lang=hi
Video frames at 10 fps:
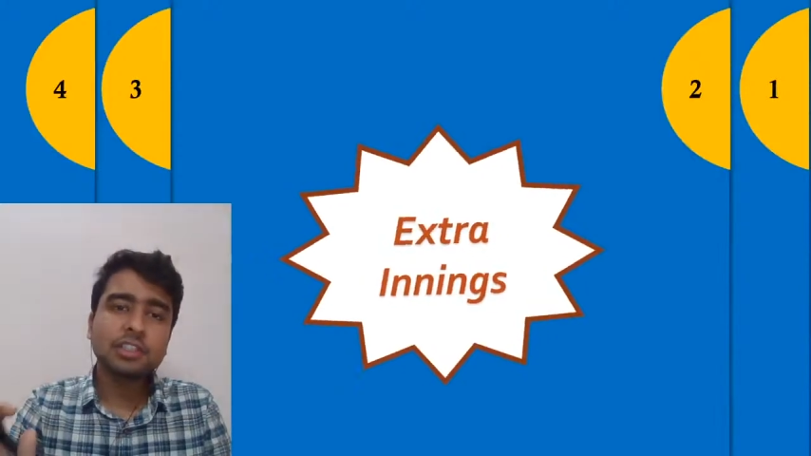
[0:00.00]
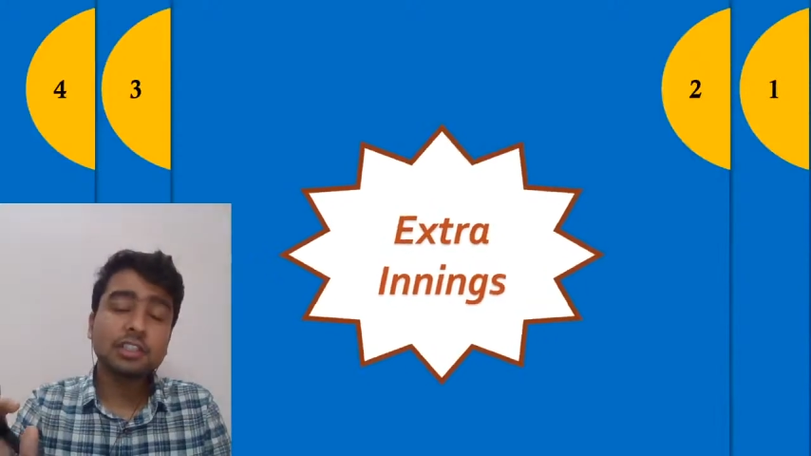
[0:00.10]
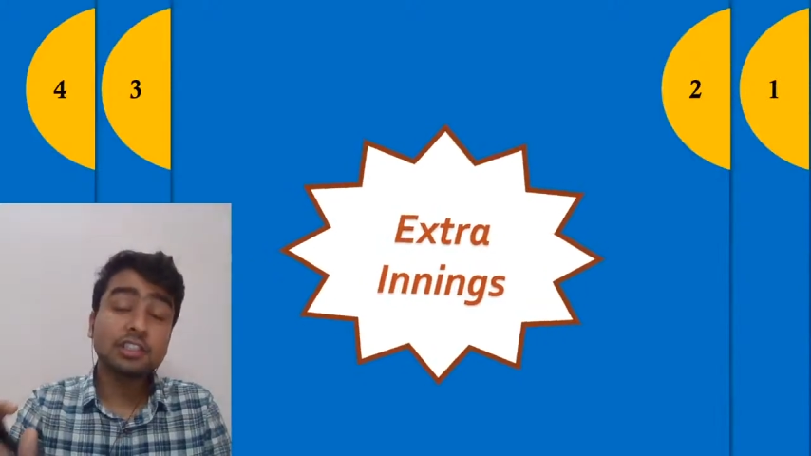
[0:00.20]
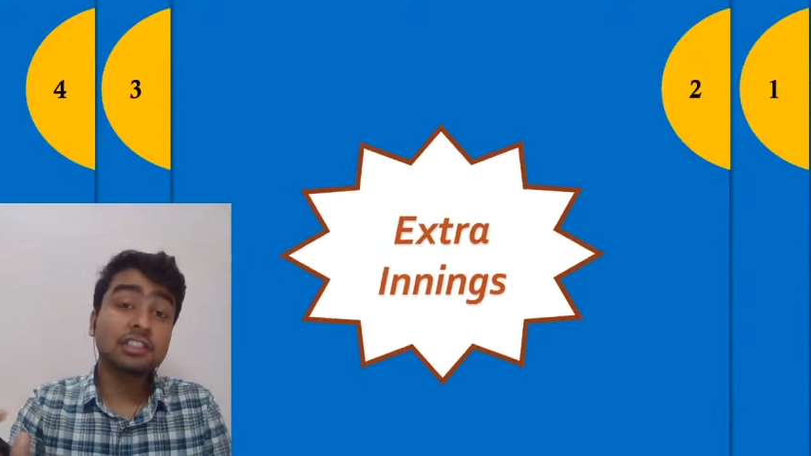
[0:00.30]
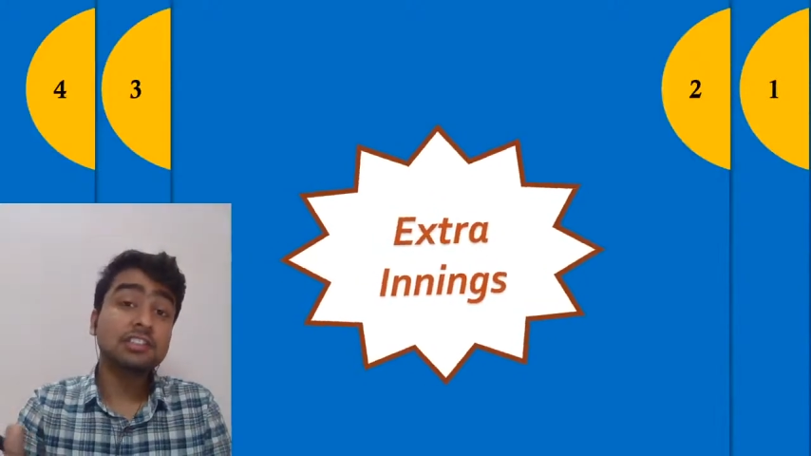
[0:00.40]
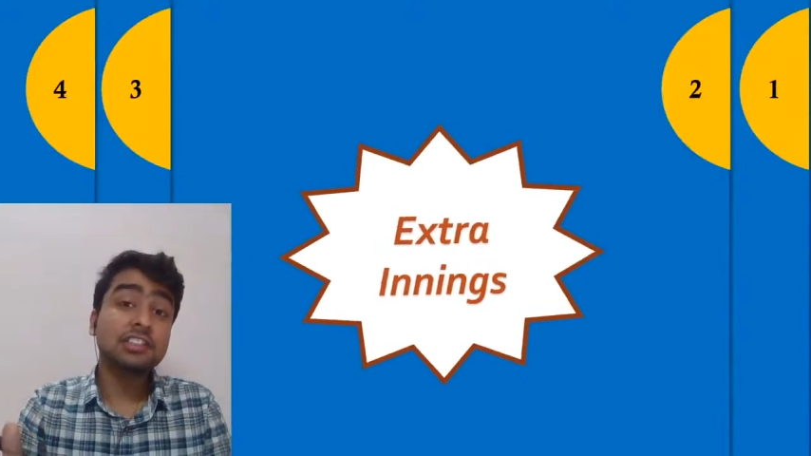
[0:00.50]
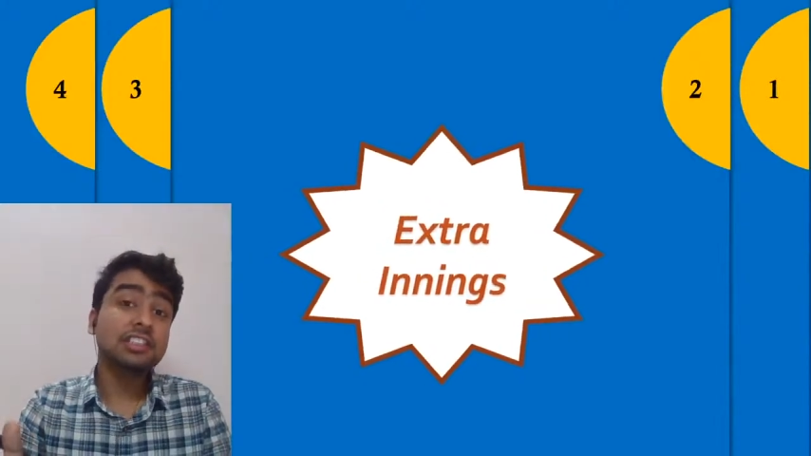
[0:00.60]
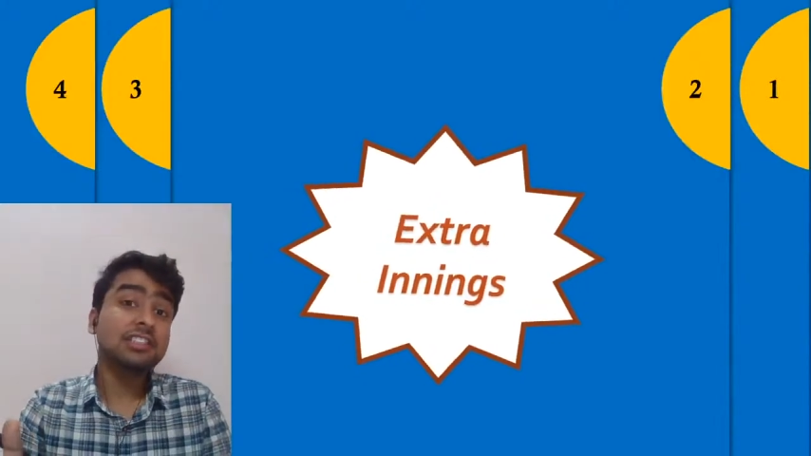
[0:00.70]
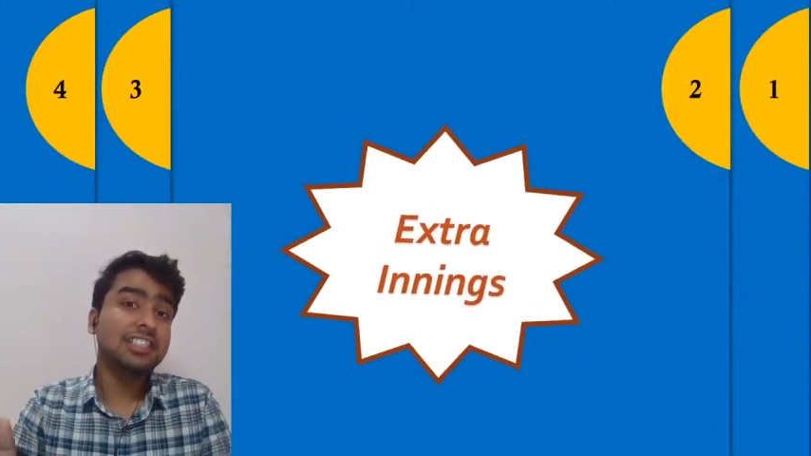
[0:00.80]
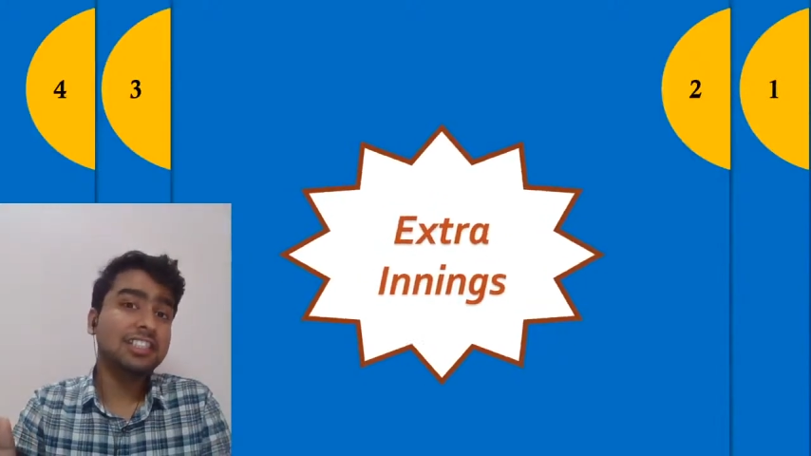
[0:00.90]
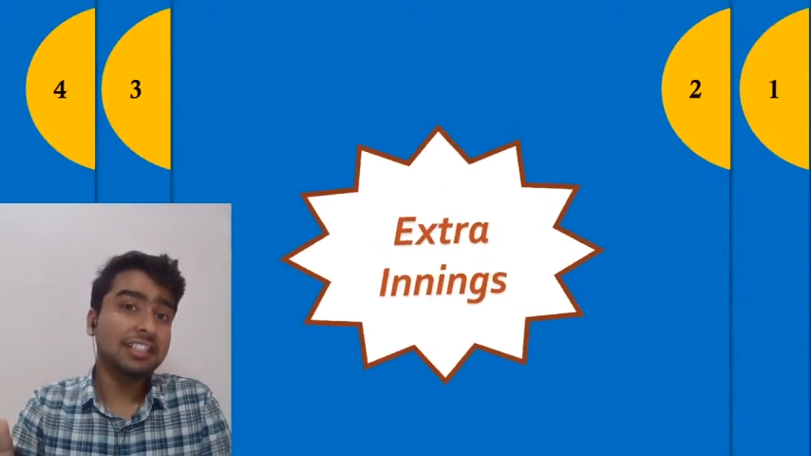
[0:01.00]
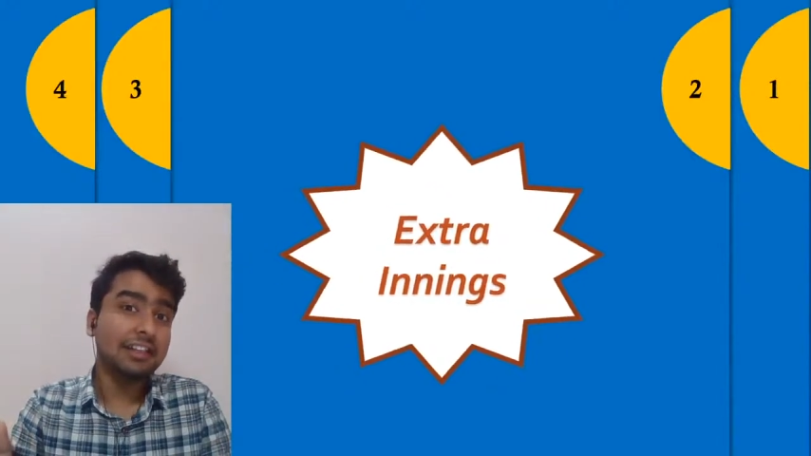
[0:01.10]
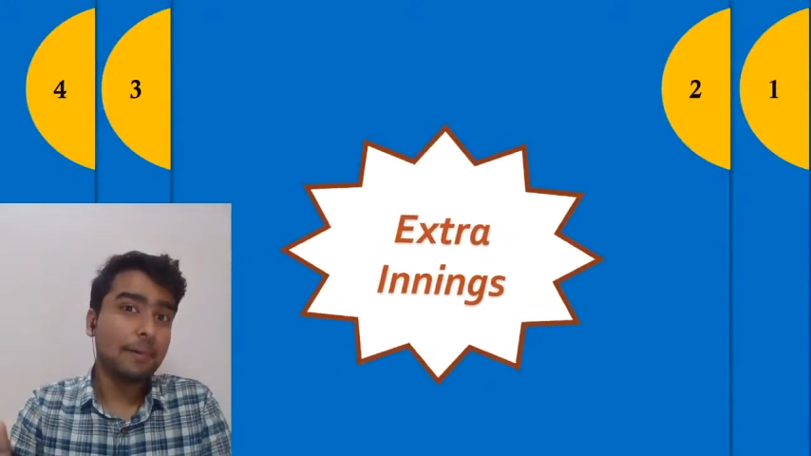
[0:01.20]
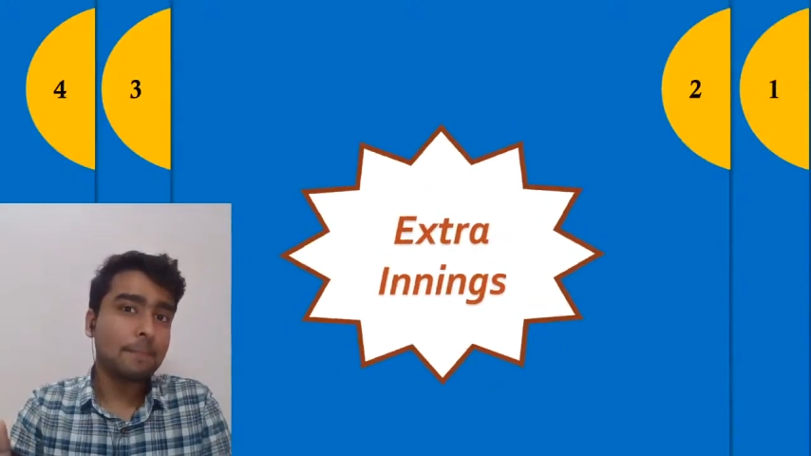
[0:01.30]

विद द रियल डील